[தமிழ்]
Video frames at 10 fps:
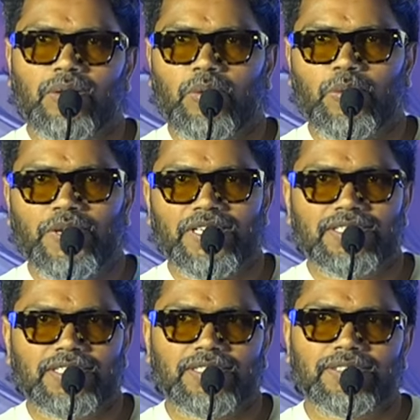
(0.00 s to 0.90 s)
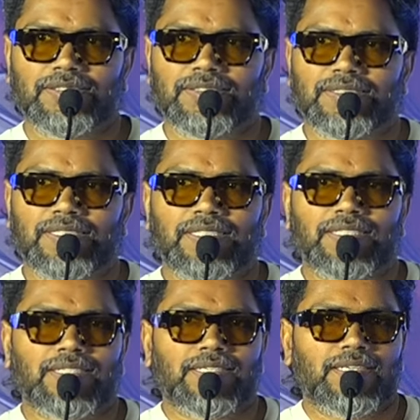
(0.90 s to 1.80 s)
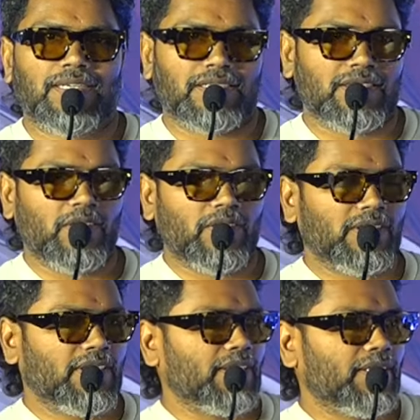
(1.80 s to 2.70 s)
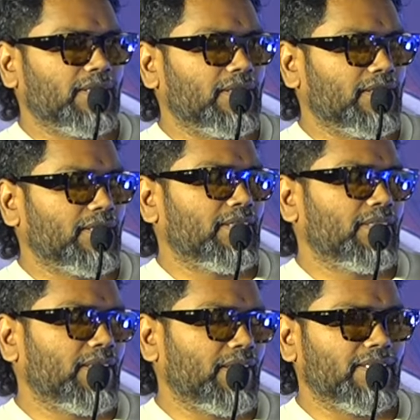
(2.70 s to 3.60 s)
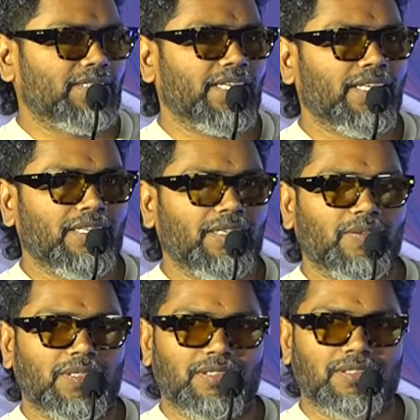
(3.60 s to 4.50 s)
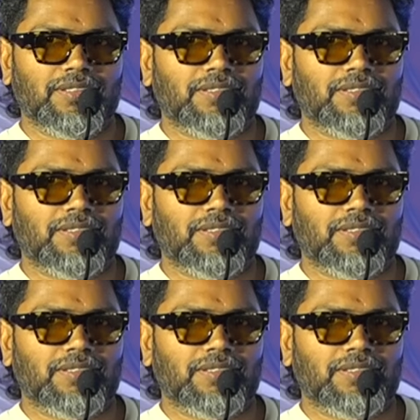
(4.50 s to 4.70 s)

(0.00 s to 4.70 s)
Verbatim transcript: ரொம்ப மகிழ்ச்சி ஆக்சுவலி வந்து ஜெய் வந்து